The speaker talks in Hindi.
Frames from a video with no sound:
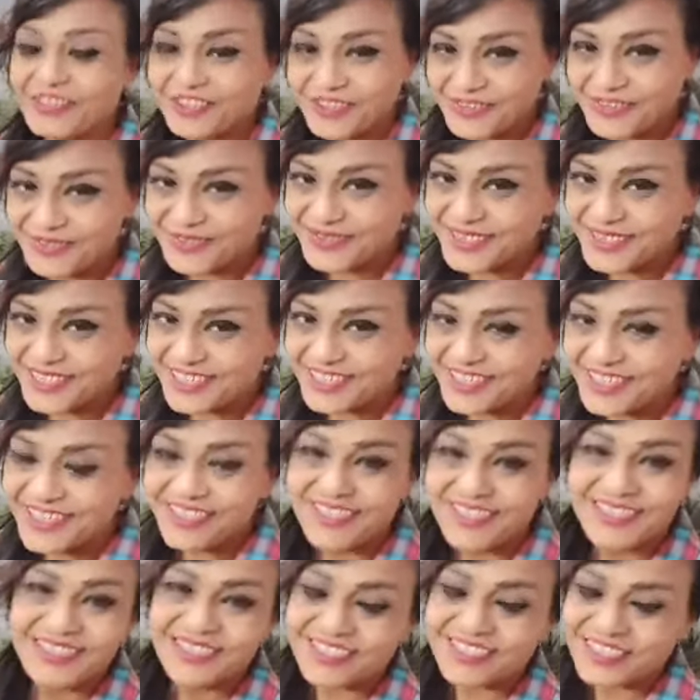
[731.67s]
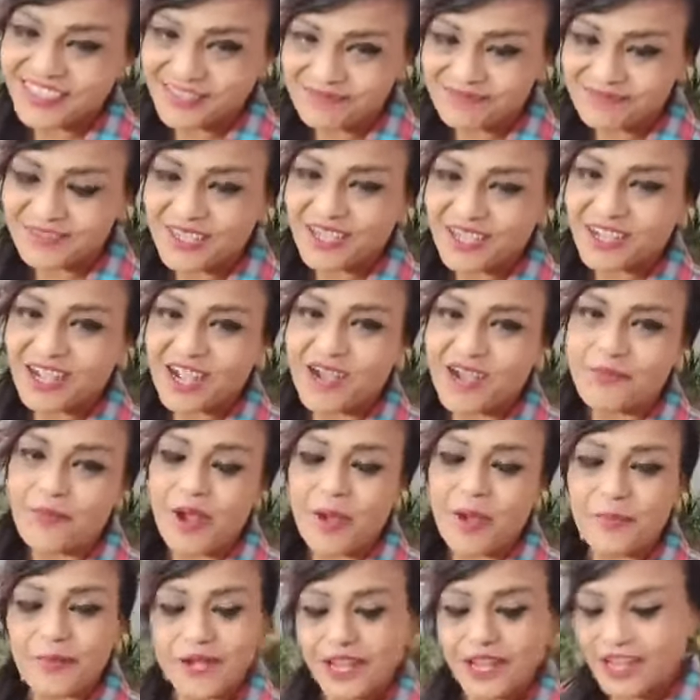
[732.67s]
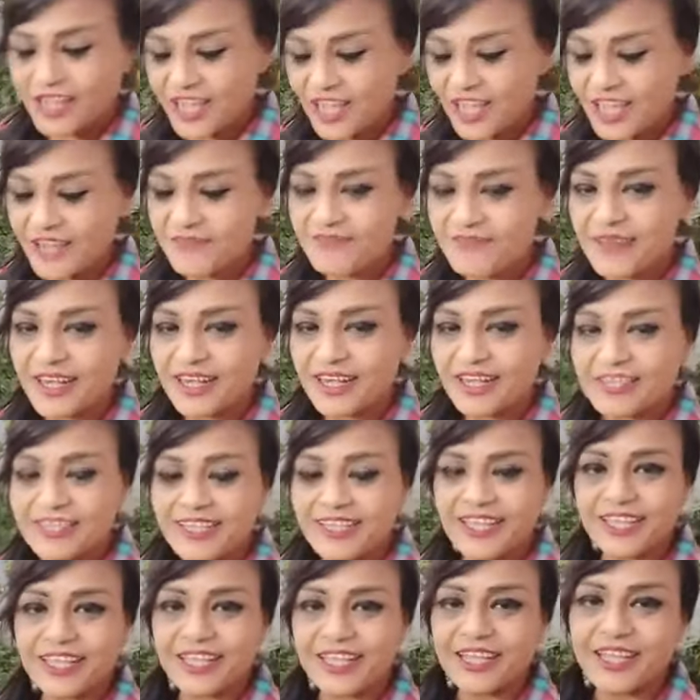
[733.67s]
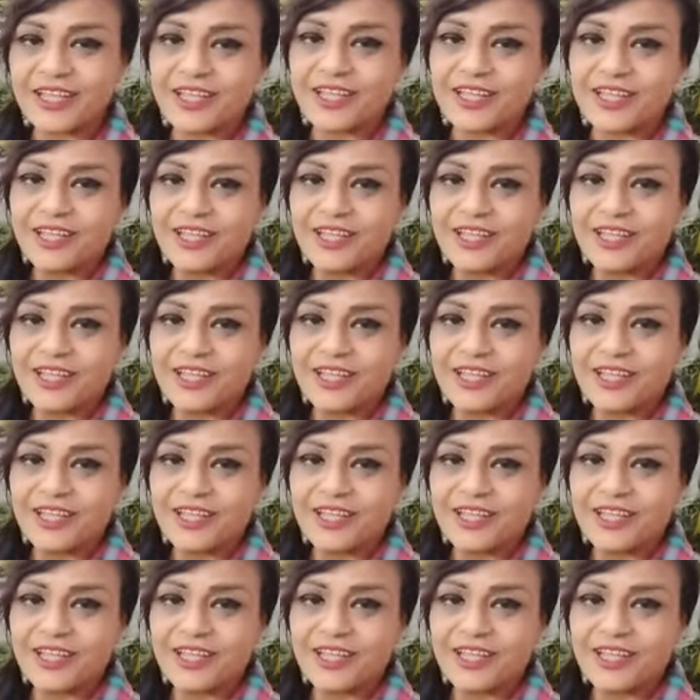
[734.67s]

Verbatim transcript: क्योंकि जब तक आप अपने घर में ना देखें